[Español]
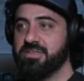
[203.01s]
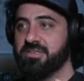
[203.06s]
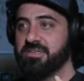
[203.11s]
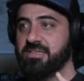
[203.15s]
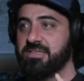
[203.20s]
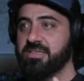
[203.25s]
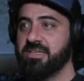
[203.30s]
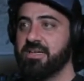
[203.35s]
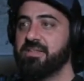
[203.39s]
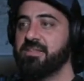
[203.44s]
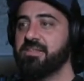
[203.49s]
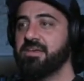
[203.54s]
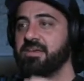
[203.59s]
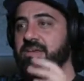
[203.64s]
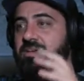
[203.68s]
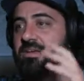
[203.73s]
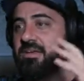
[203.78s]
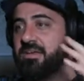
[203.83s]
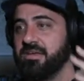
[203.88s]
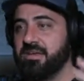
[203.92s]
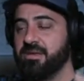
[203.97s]
identidad
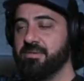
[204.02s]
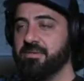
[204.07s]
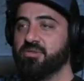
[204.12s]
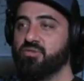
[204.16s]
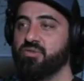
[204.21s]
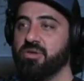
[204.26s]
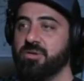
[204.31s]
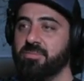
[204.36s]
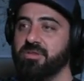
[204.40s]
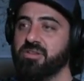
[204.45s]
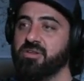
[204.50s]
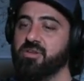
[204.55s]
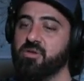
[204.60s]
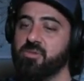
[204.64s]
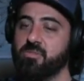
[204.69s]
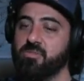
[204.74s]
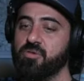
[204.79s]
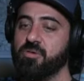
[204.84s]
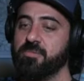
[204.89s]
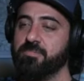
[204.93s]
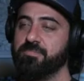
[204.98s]
y, eventualmente
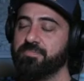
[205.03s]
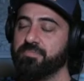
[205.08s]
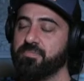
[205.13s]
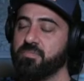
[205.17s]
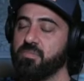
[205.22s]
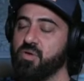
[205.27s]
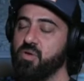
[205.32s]
cómo,